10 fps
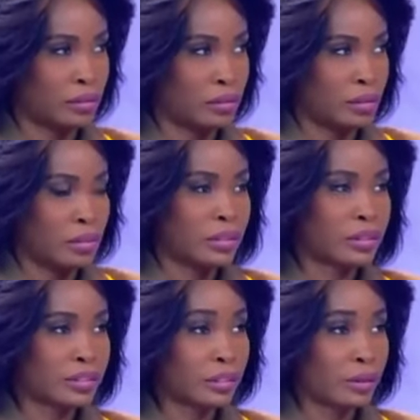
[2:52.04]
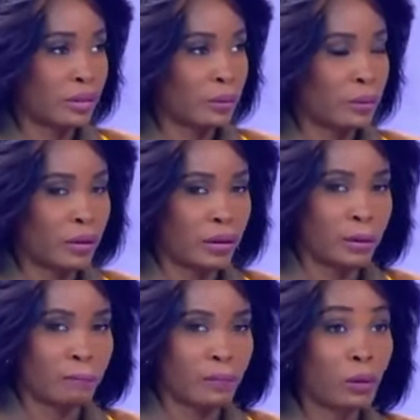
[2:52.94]
restaurar a, a, a
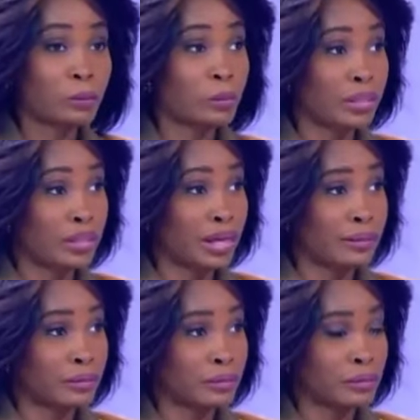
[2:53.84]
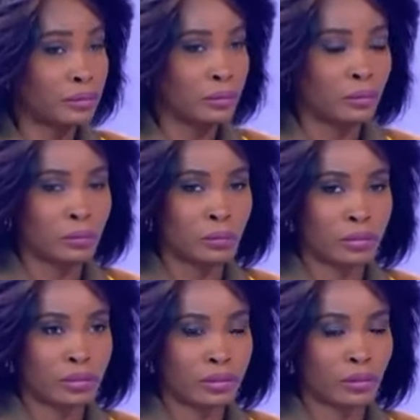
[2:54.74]
autoridade no, no,
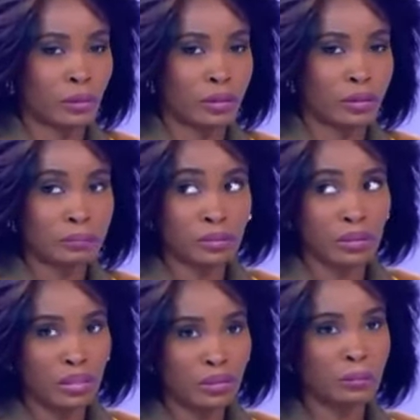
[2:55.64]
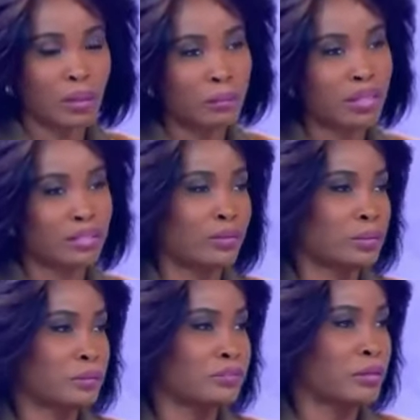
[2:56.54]
território. Portanto, isso para mim é sinônimo de
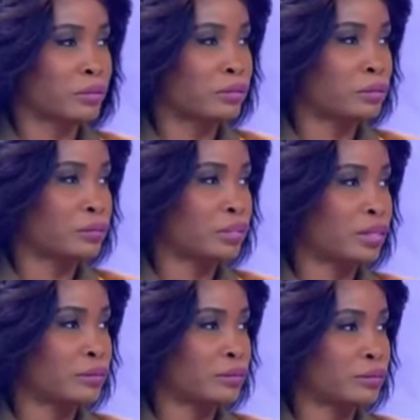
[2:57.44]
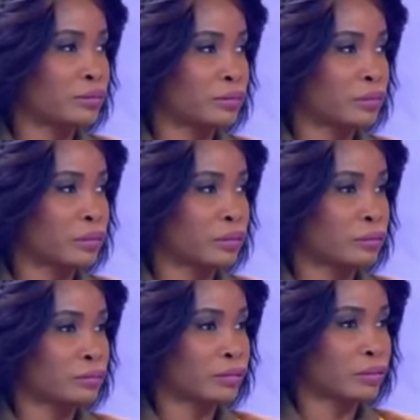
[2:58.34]
falta de autoridade no território.
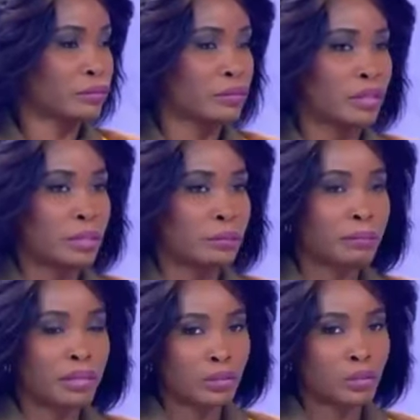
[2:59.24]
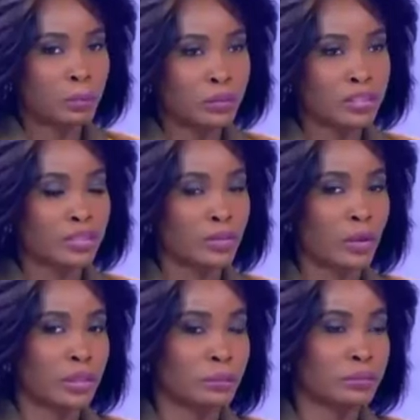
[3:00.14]
Portanto, para mim isso ser sinônimo
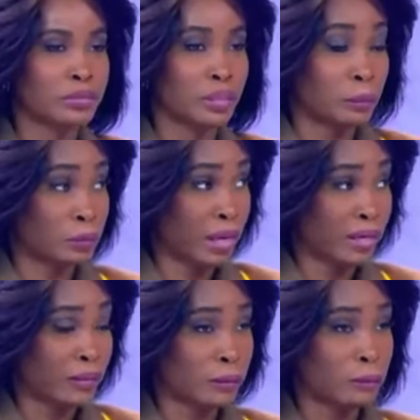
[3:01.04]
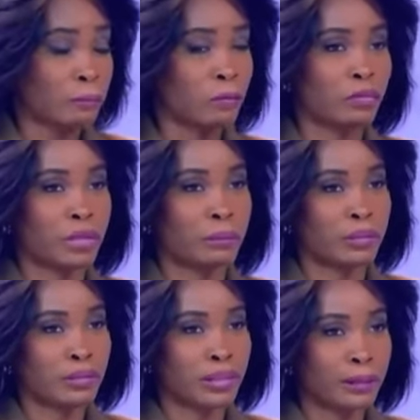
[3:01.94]
de sabotagem
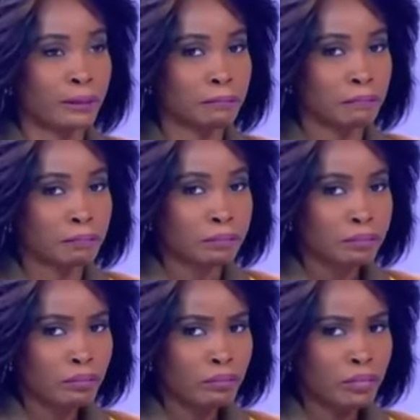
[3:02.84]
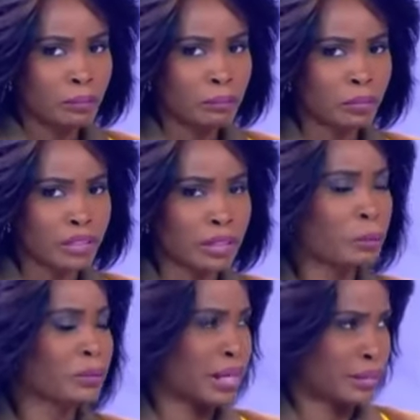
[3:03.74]
governamental, pode haver eh, uma
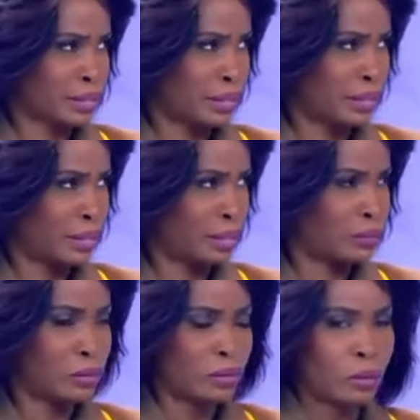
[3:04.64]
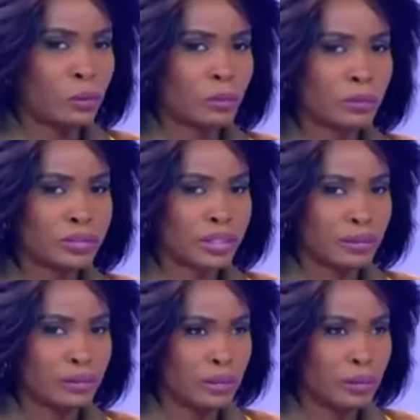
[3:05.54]
anarquia, um
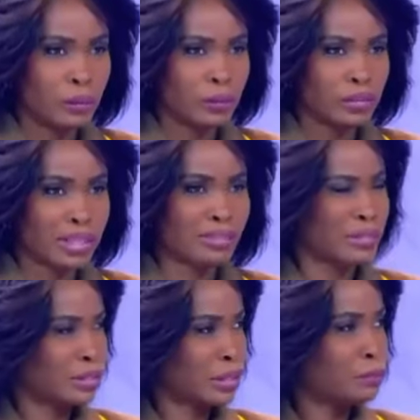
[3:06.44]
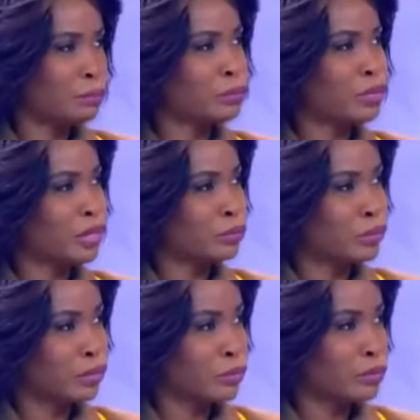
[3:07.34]
sentido de sabe-se quem puder, um sentido de
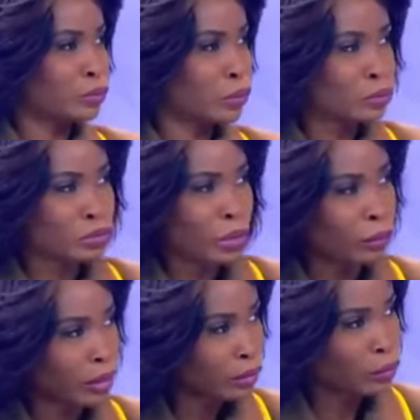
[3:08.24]
que todos agora nós